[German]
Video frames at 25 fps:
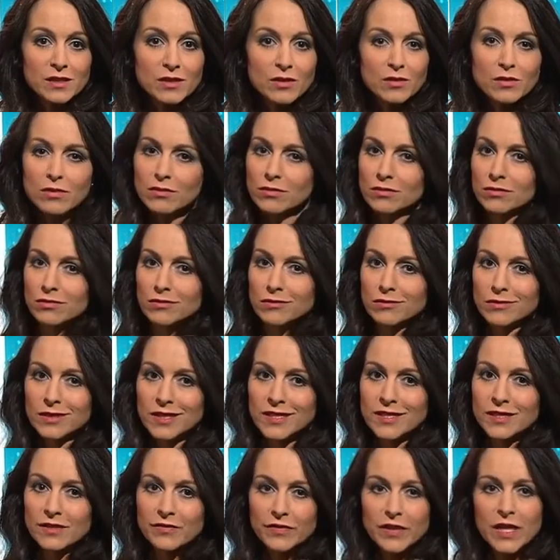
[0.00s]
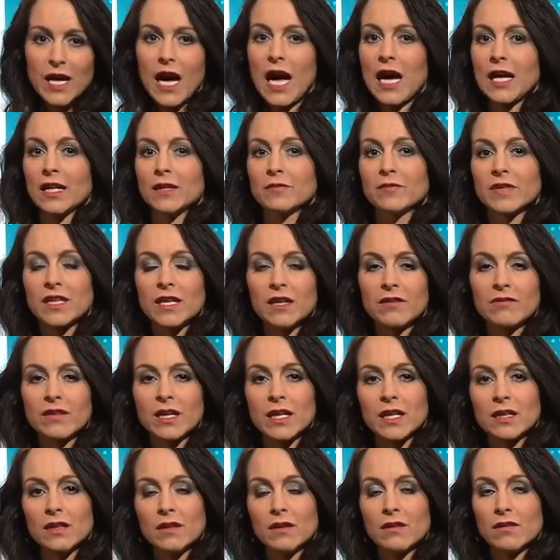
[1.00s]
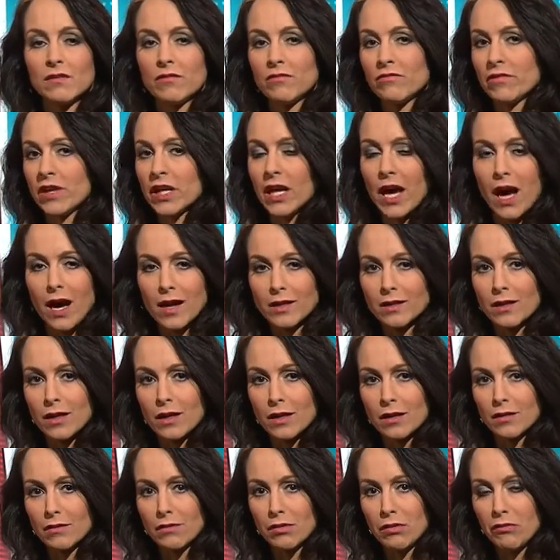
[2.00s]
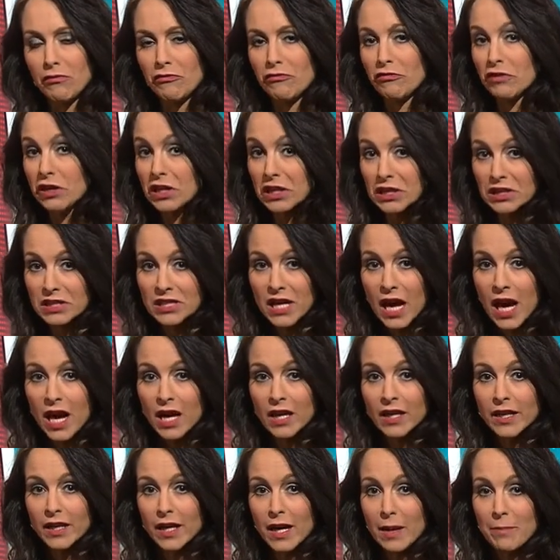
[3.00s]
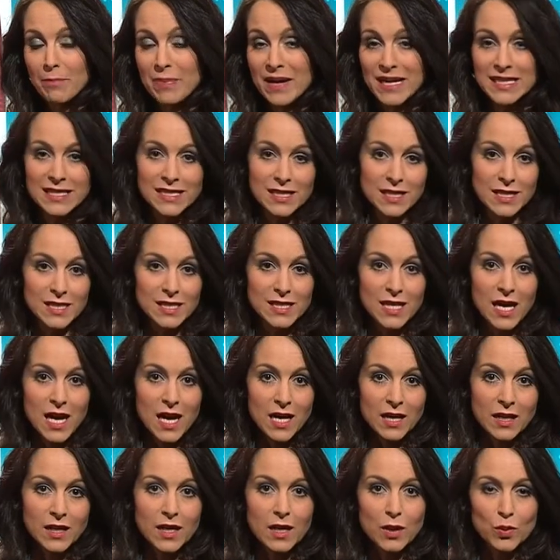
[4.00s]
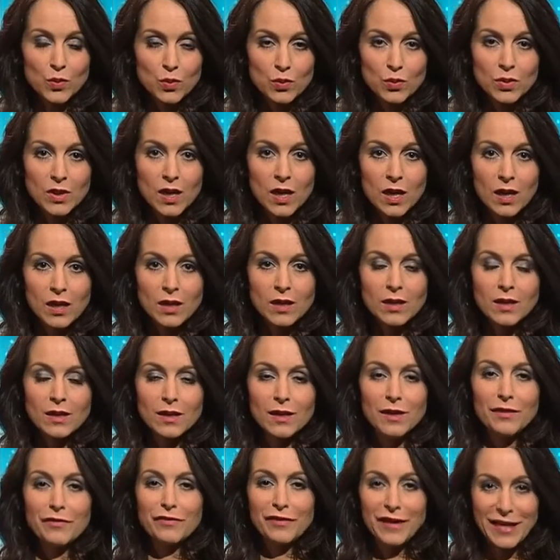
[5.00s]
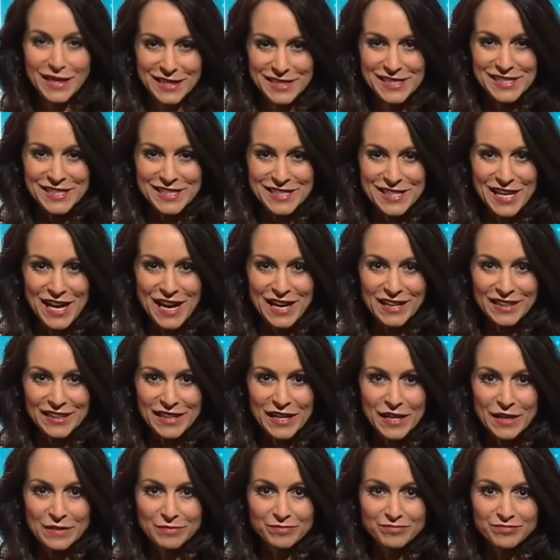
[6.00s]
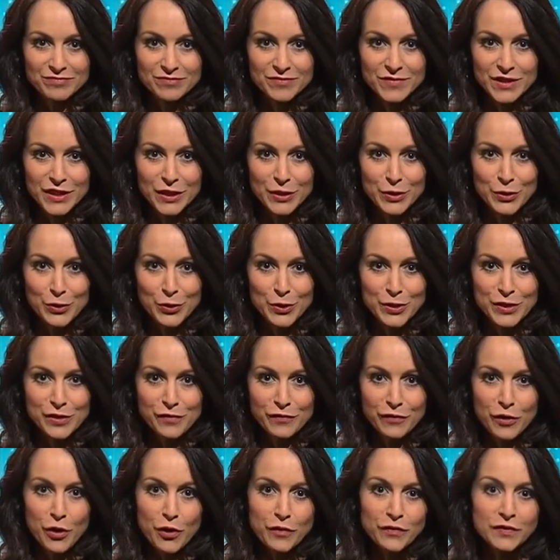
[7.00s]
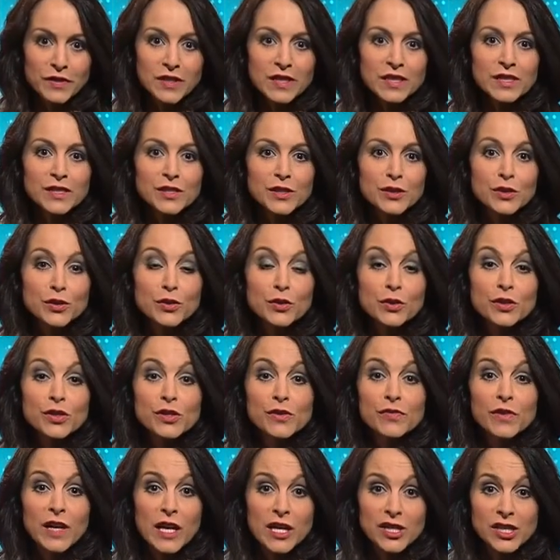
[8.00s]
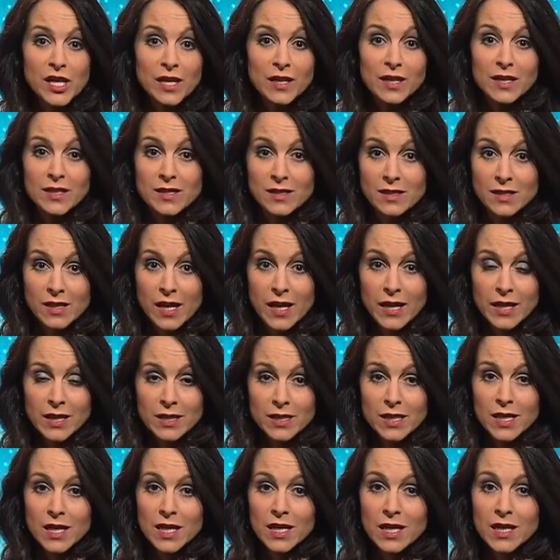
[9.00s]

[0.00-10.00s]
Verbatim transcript: noch? Oder sind wir alle mittlerweile Veganer, Vegetarier, Pesketarier oder Flexitarier? Der heute veröffentlichte Deutsche Fleischatlas zeigt,